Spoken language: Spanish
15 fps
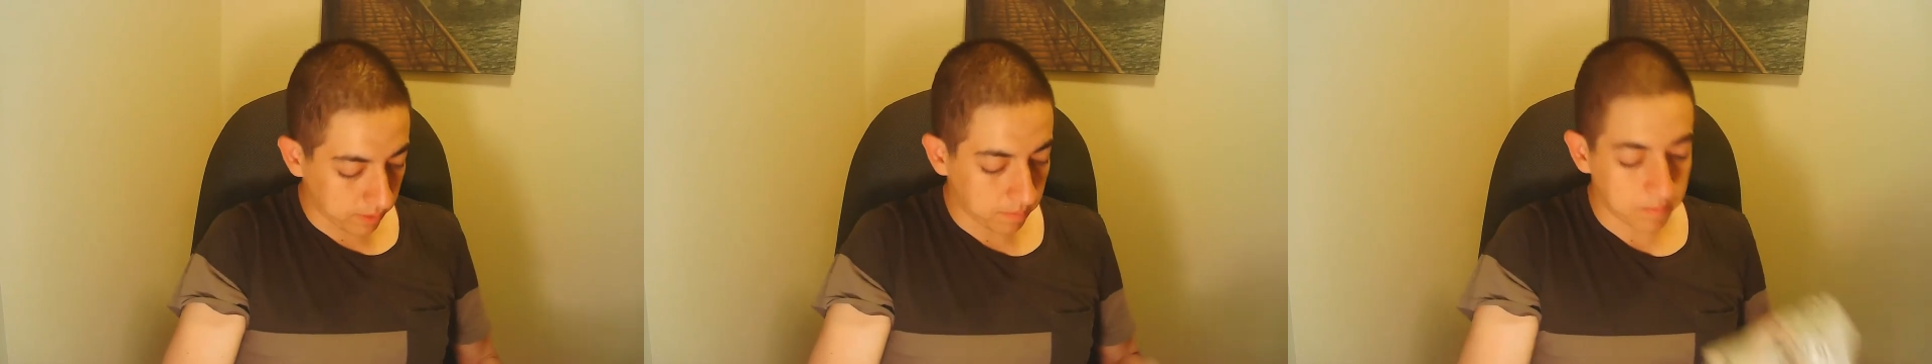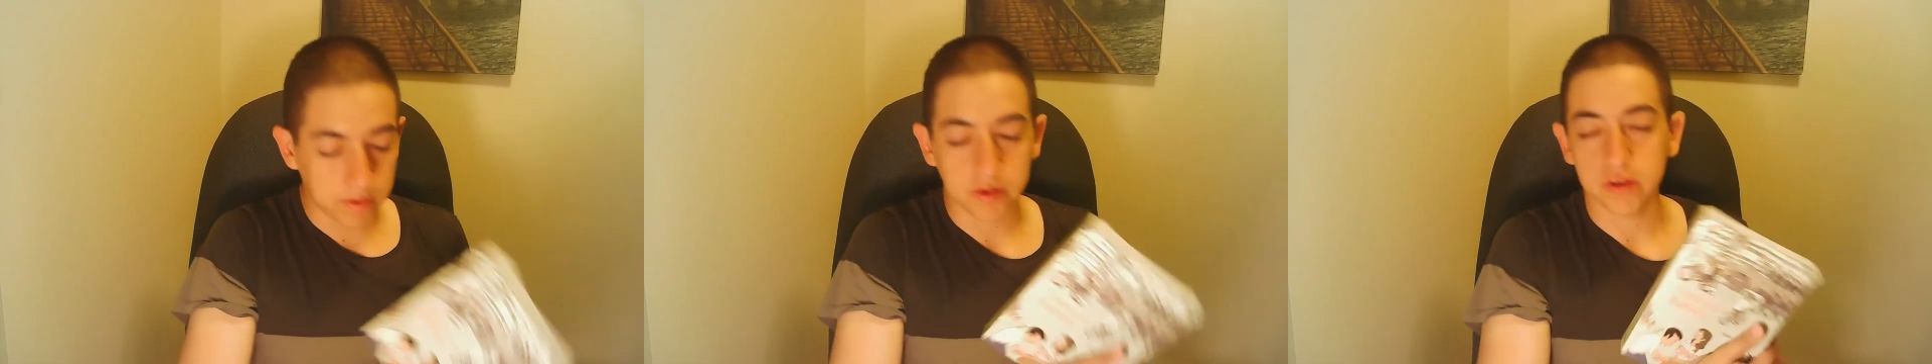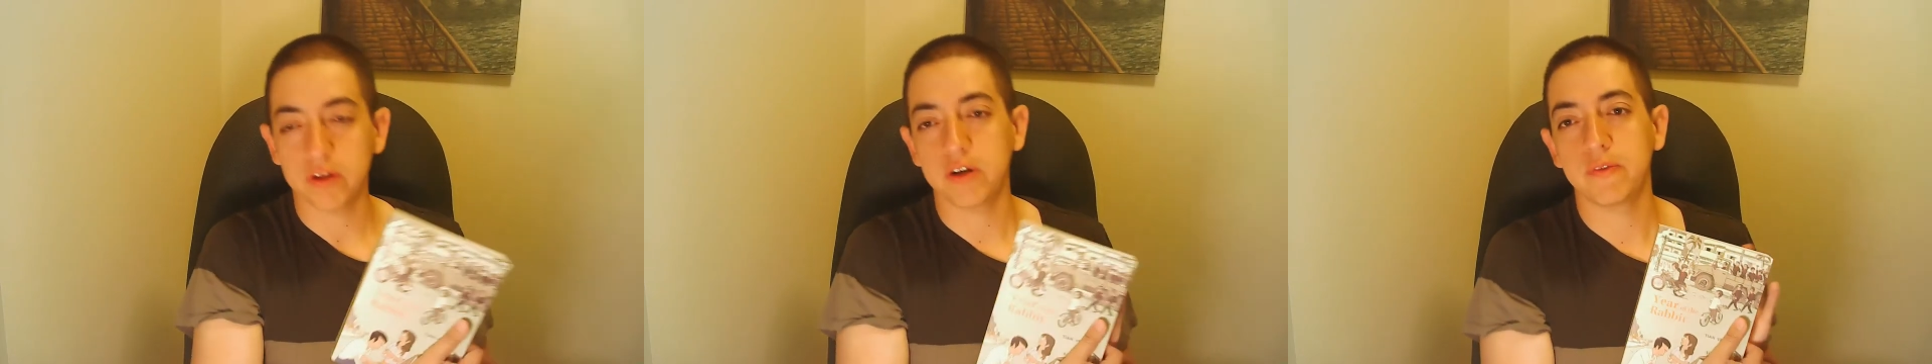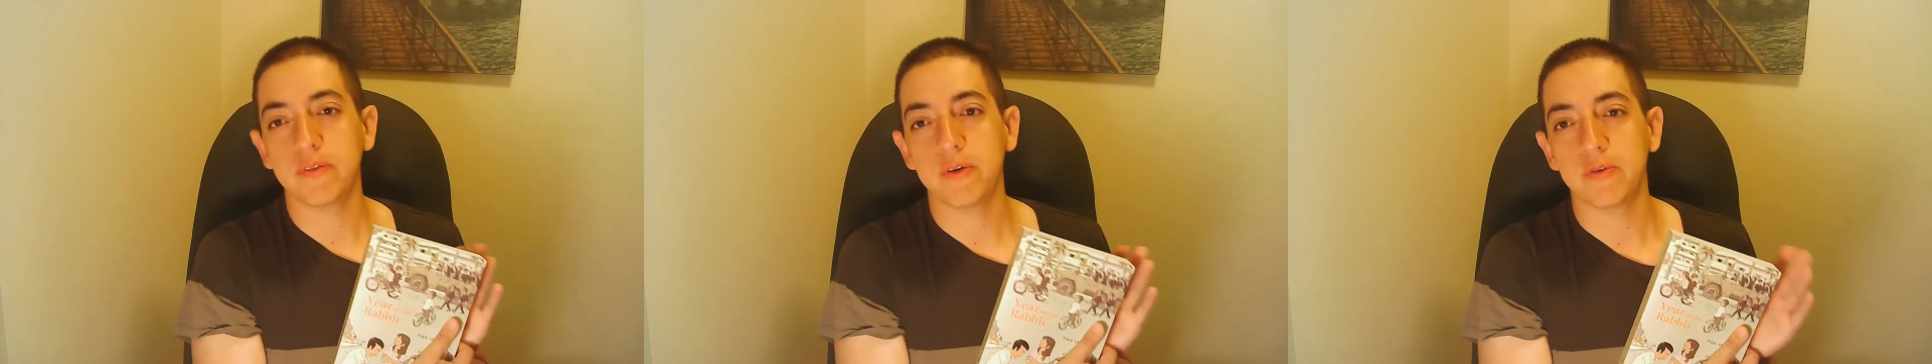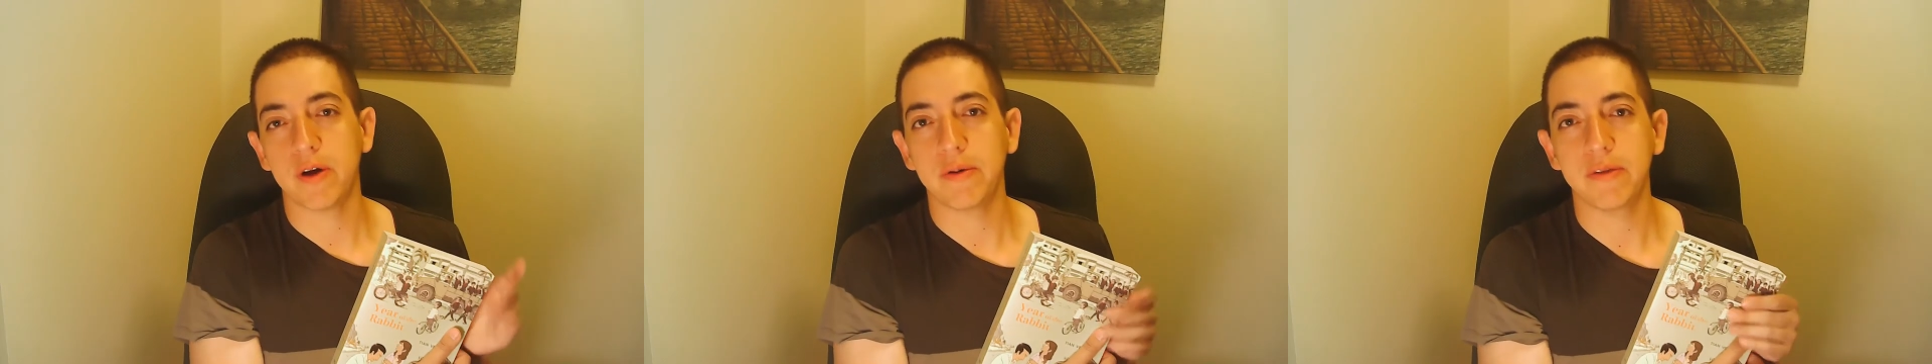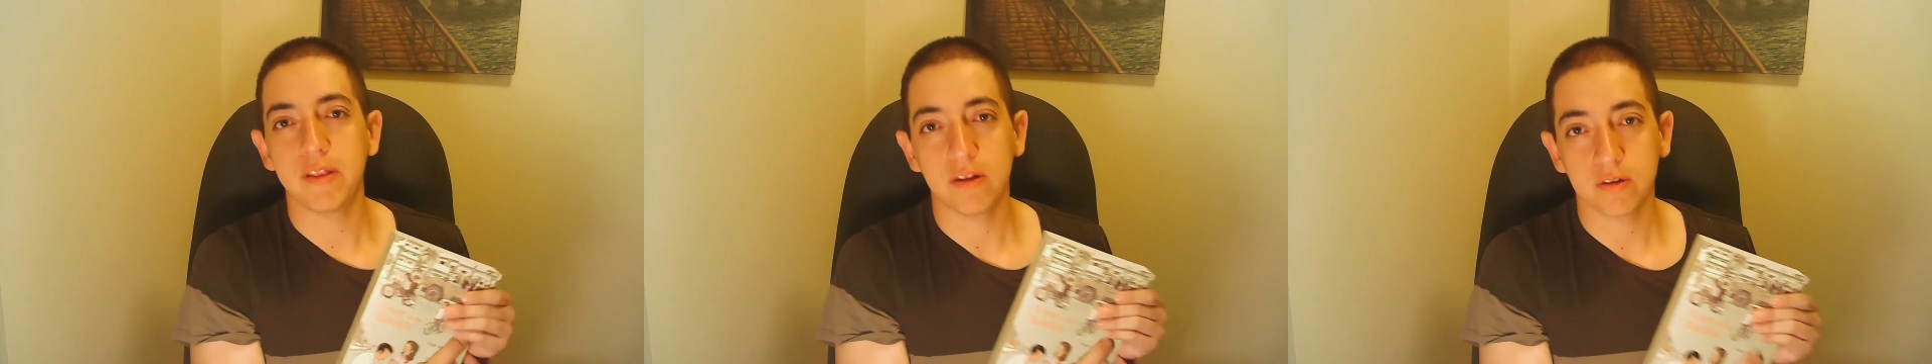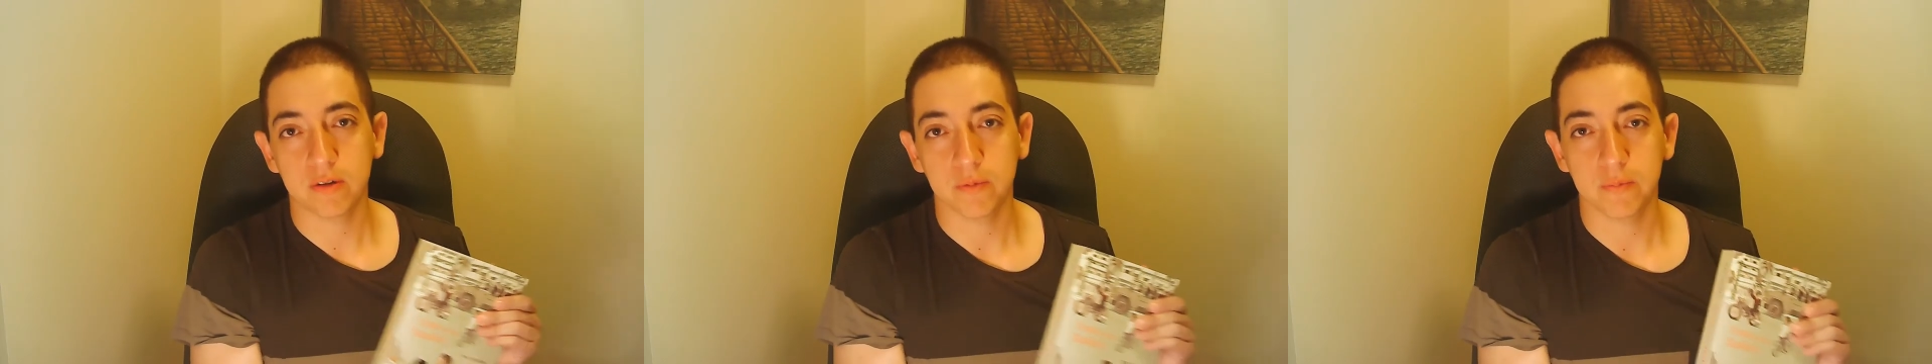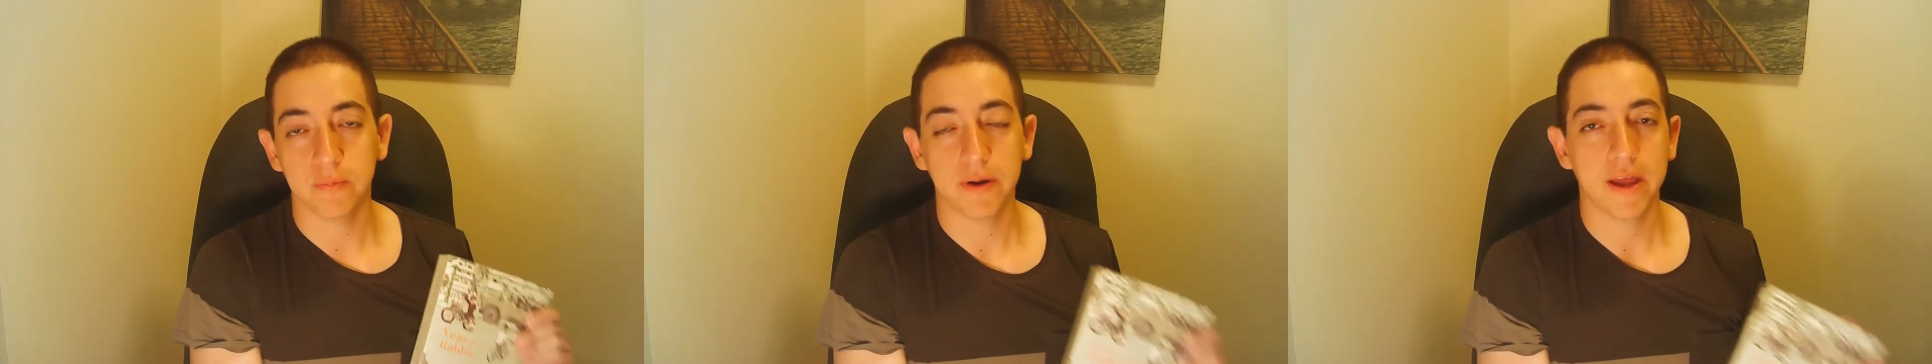Bueno, Year of the Rabbit lo
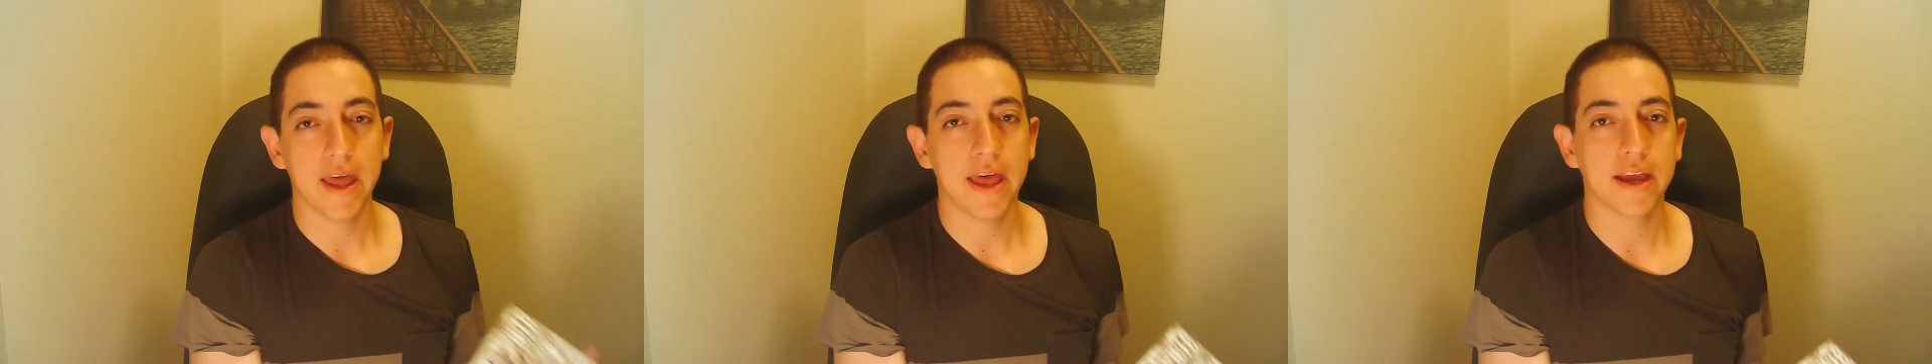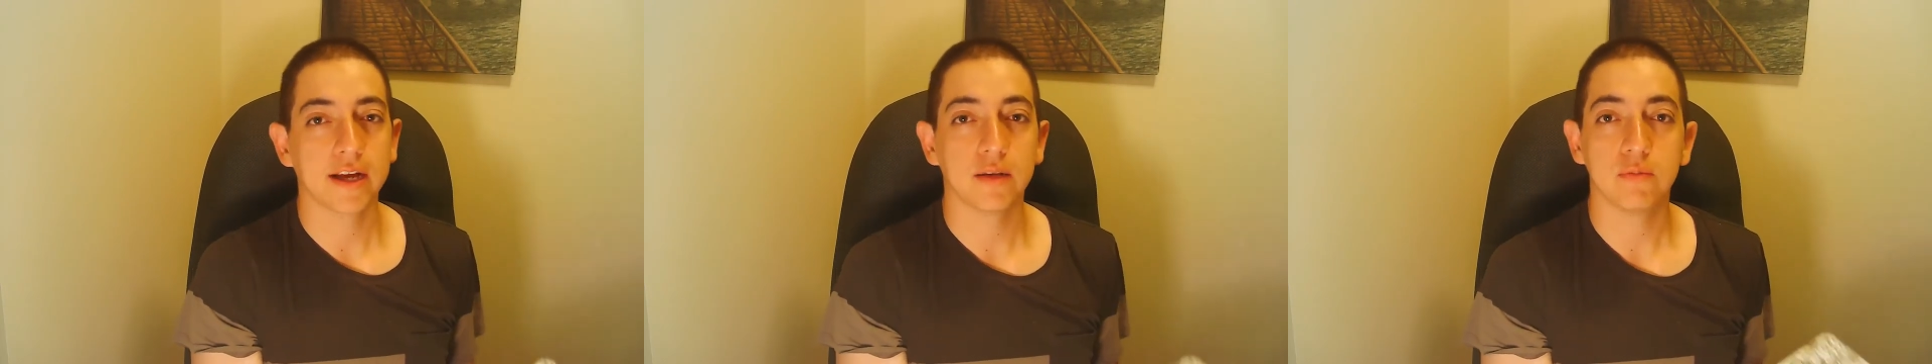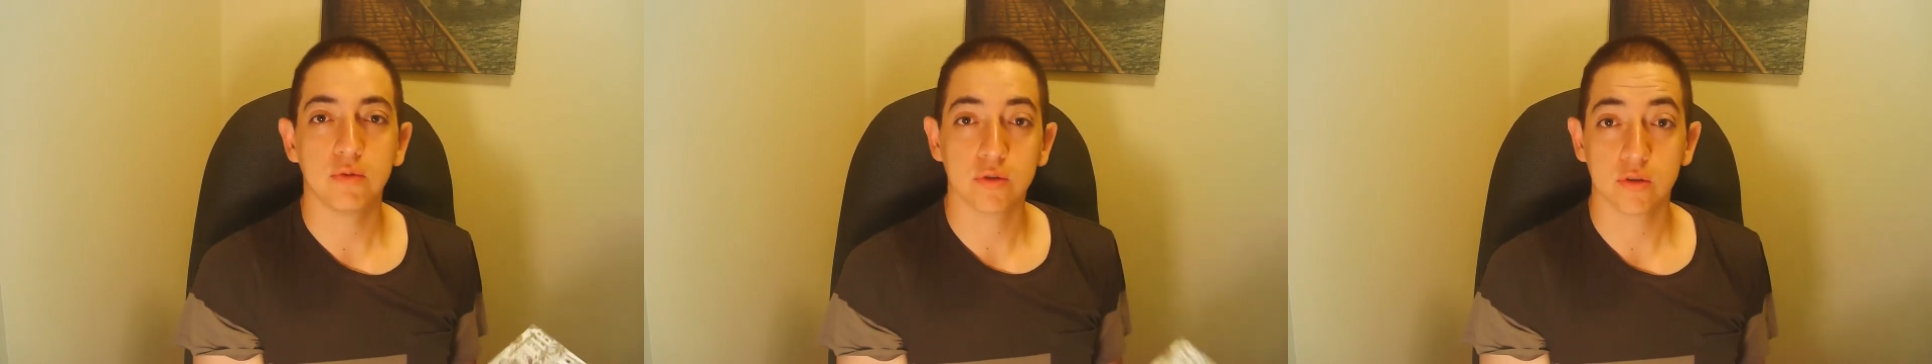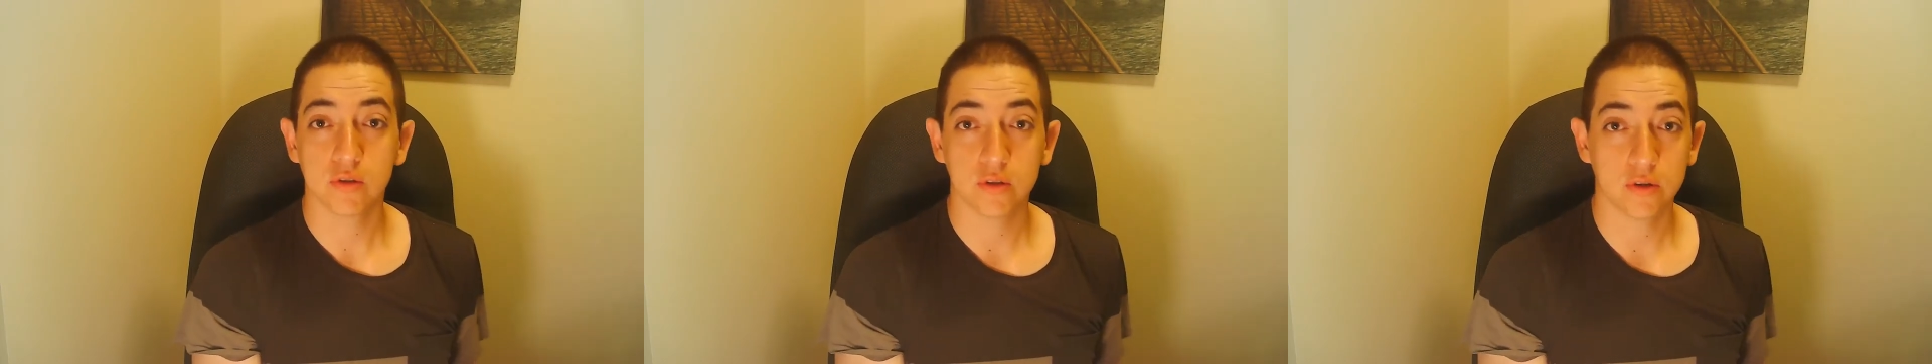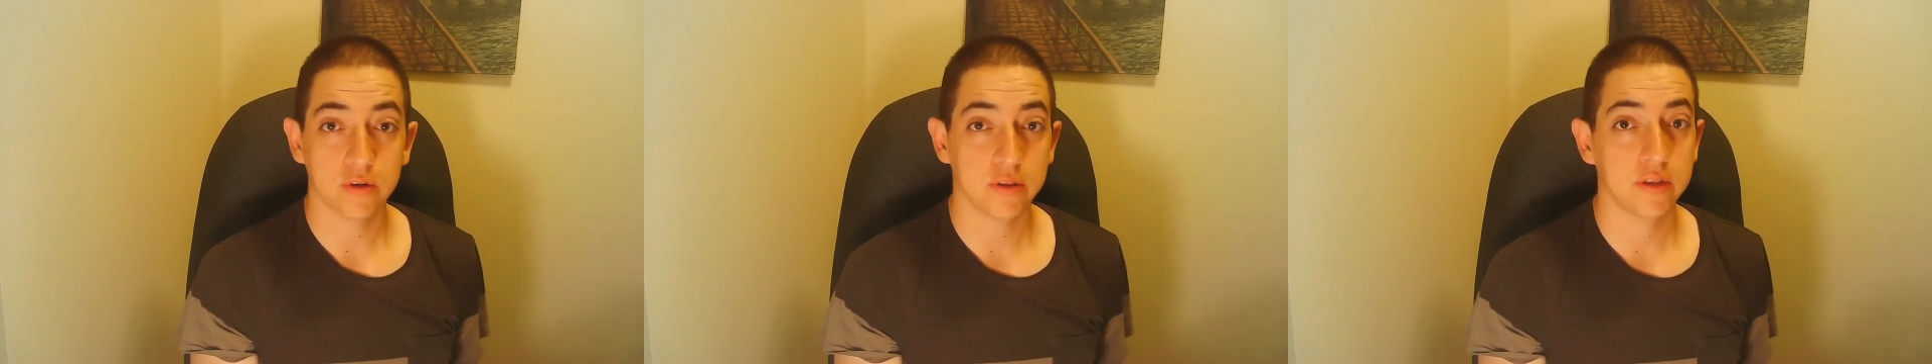compré en el bookstore